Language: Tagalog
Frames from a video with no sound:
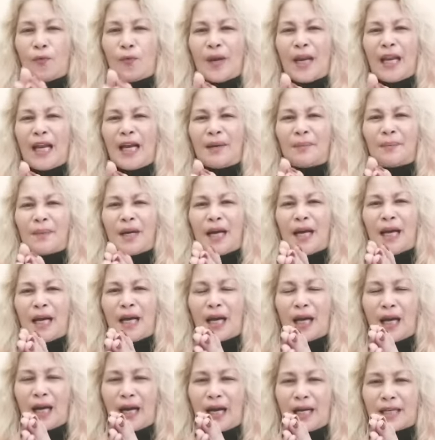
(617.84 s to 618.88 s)
walang mga
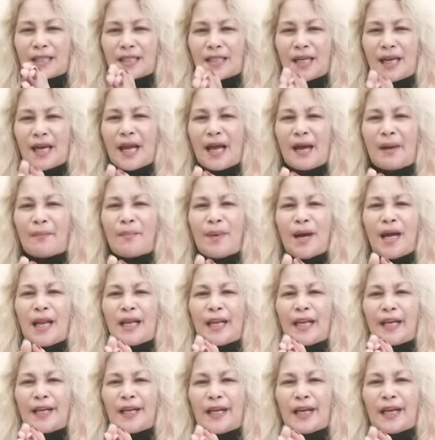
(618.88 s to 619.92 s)
sagabal
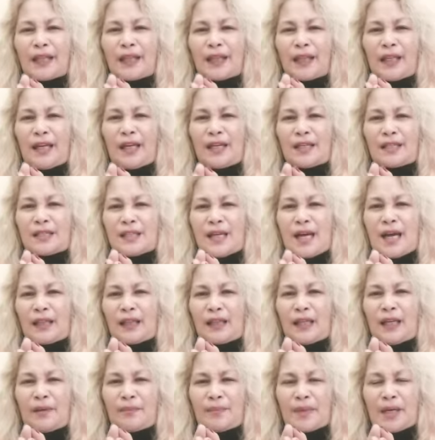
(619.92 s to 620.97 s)
na darating sa
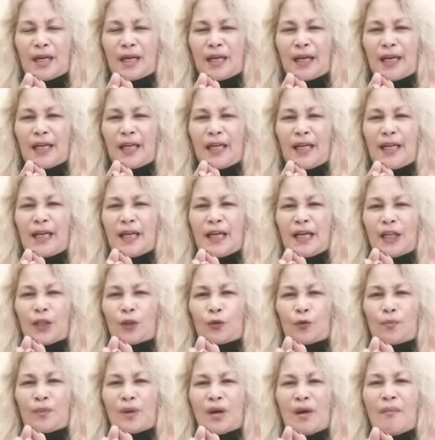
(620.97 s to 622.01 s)
ating mga kahilingang
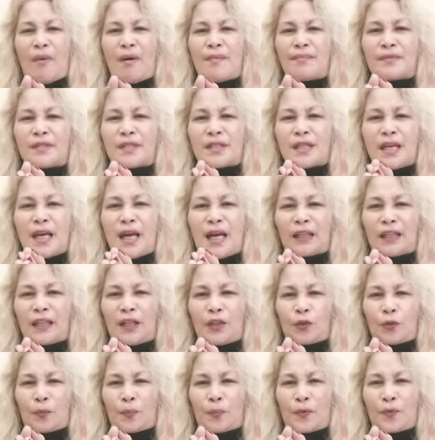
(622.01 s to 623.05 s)
ito mga mamsi at
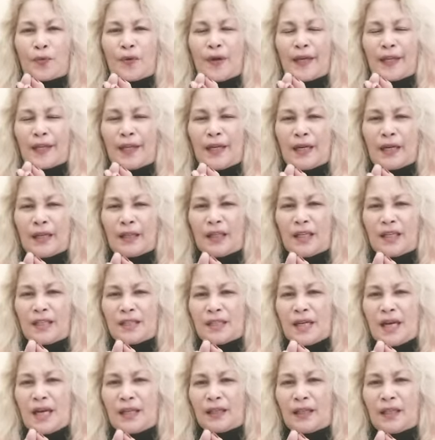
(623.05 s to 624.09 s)
ito po ay darating
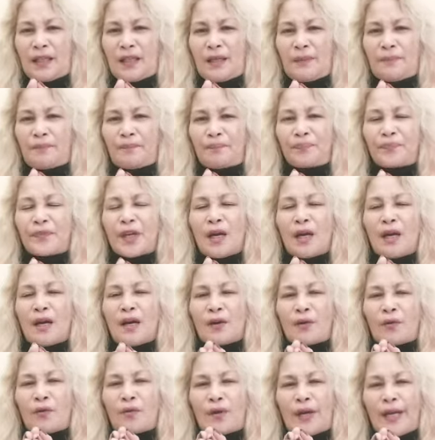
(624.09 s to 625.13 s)
sa atin.
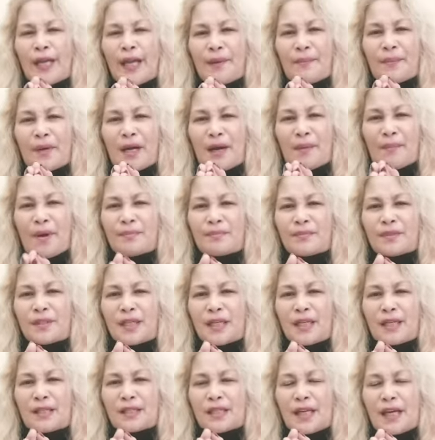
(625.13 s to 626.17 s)
Kung kaya mga
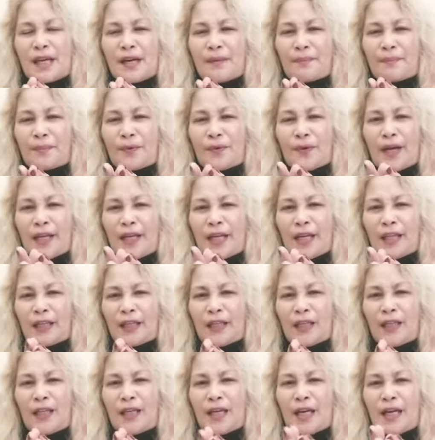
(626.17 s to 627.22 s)
mamsi, sana po ay
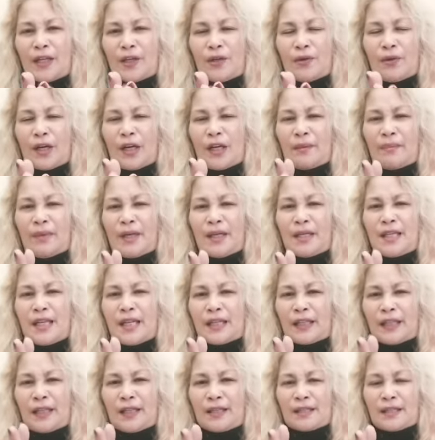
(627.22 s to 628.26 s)
naintindihan nyo ang ibig
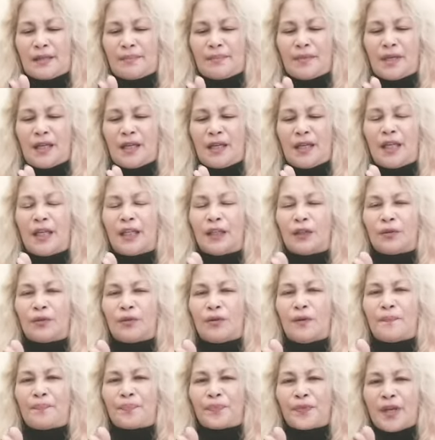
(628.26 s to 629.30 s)
nating sabihin
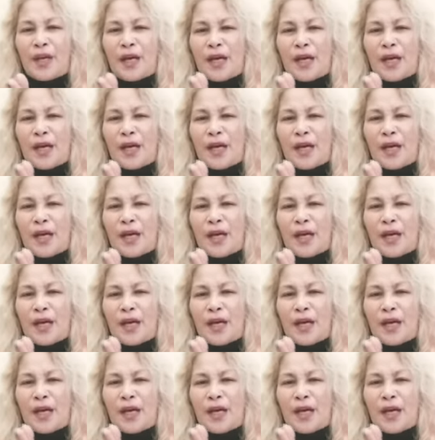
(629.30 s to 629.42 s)
dito